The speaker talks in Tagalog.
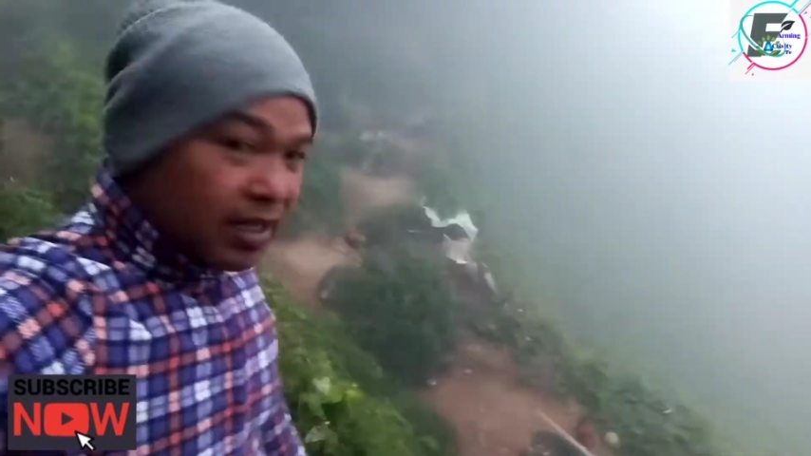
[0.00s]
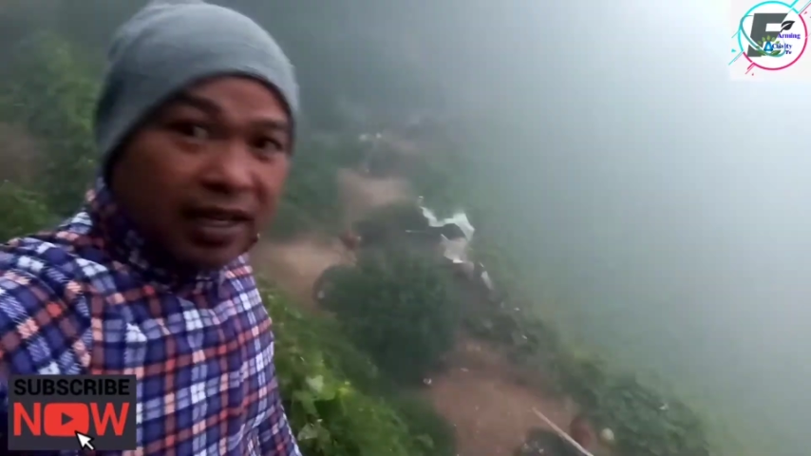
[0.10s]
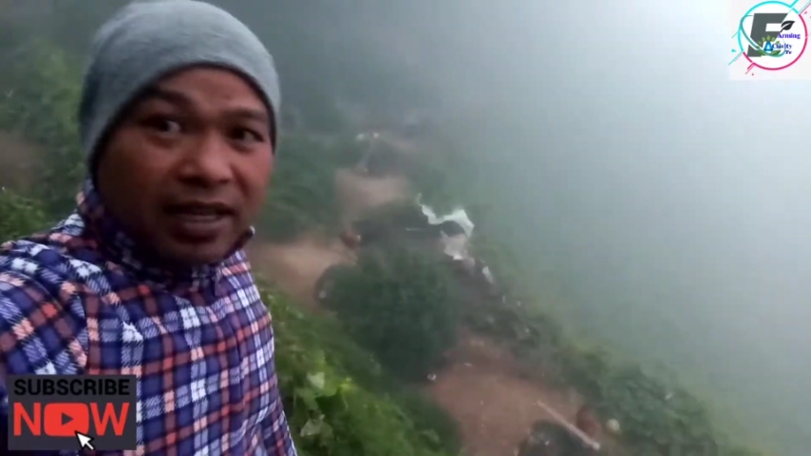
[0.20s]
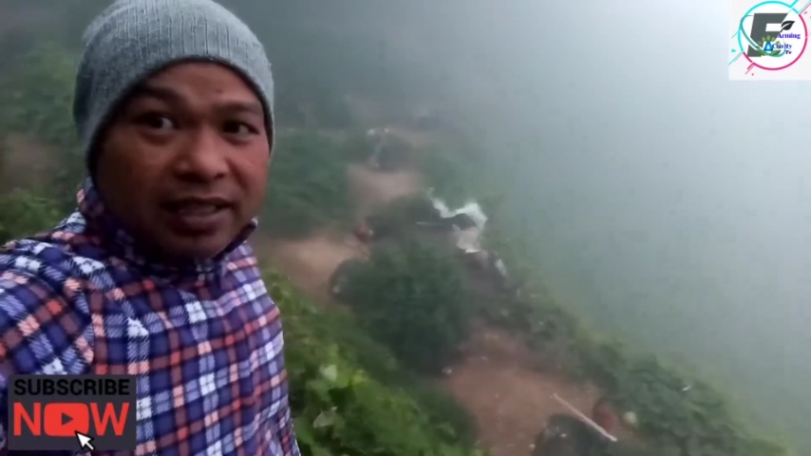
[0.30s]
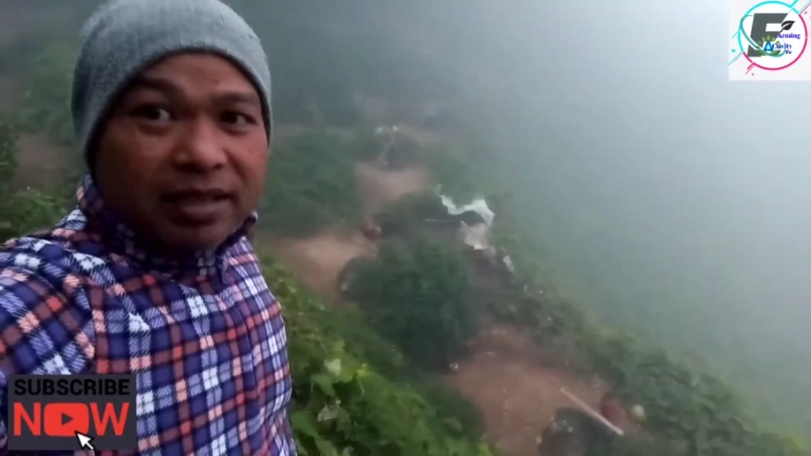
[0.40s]

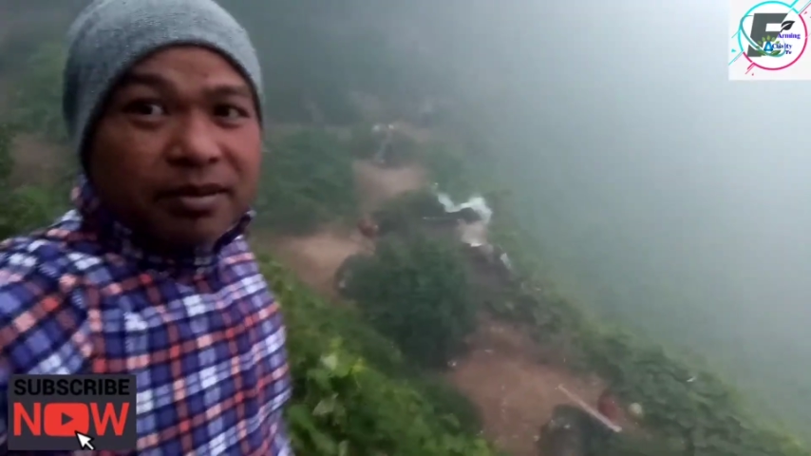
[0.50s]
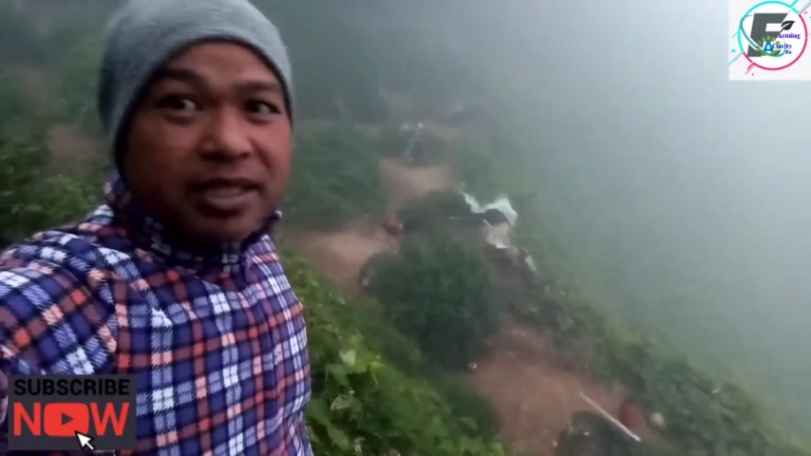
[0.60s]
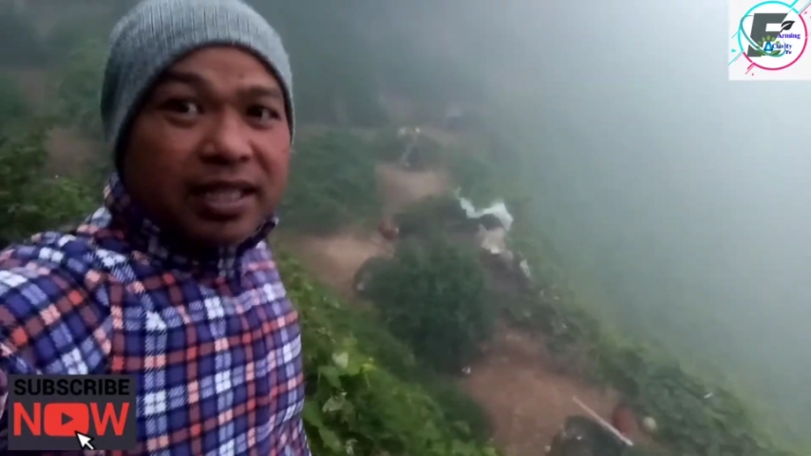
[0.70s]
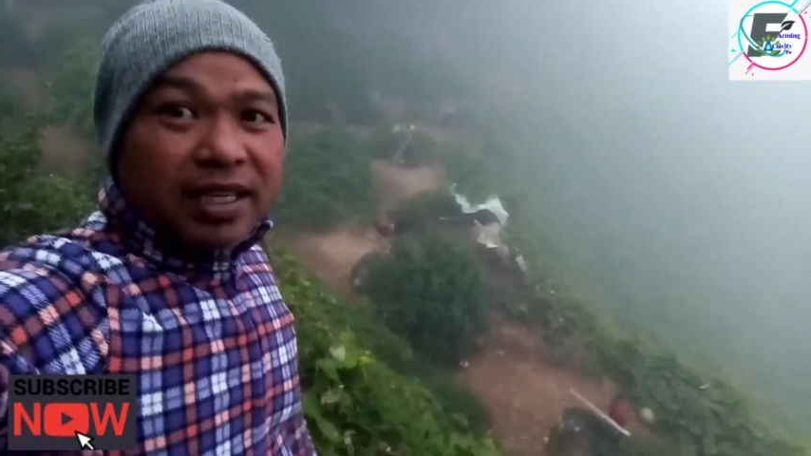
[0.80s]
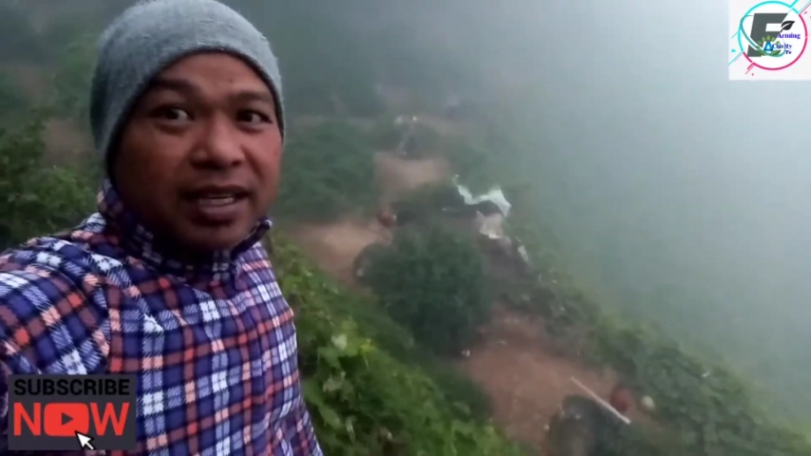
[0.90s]
Uh, di naman
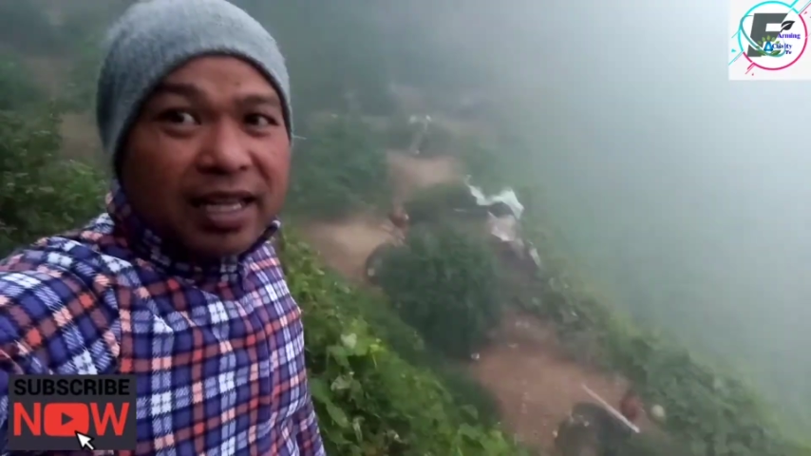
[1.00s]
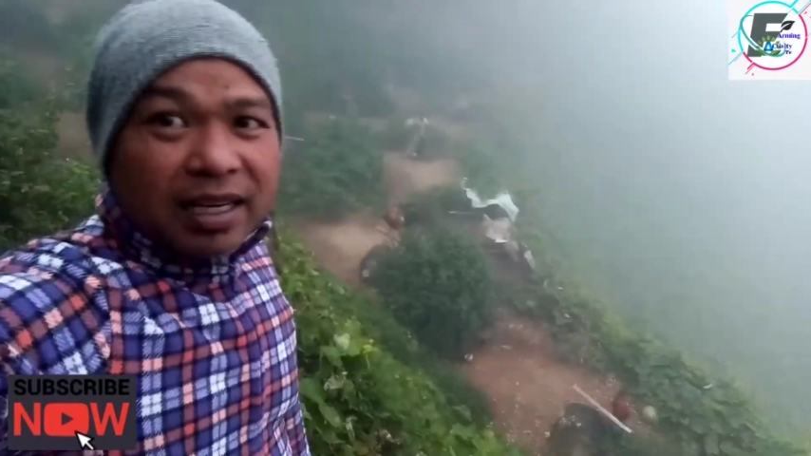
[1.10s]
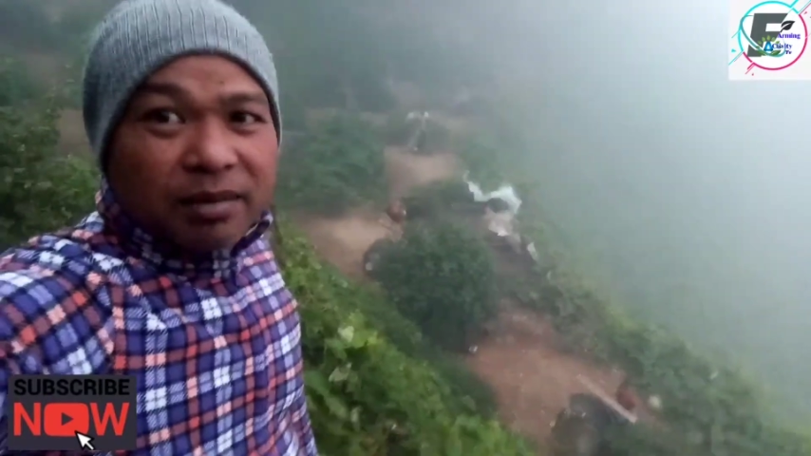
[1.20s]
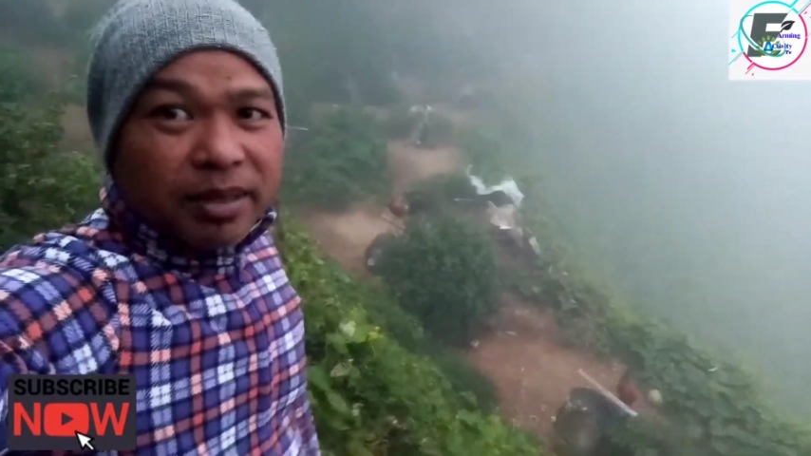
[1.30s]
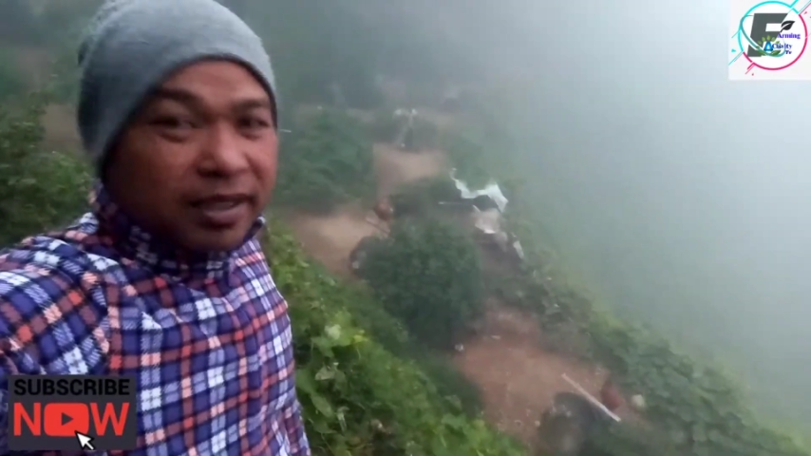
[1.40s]
sila
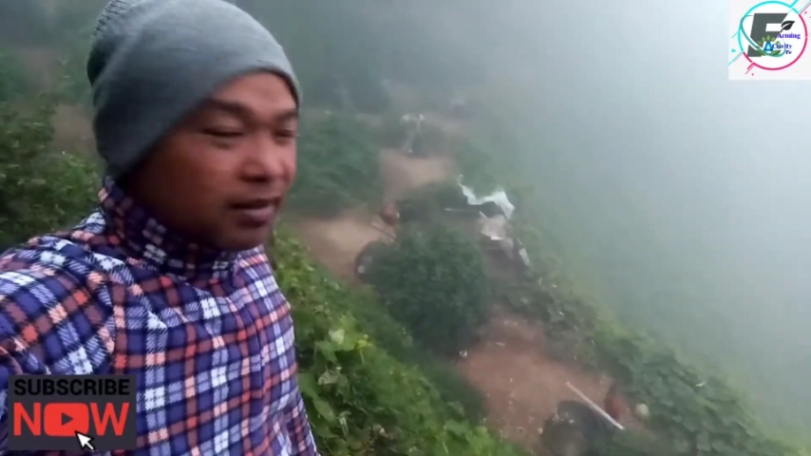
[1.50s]
nilalamig.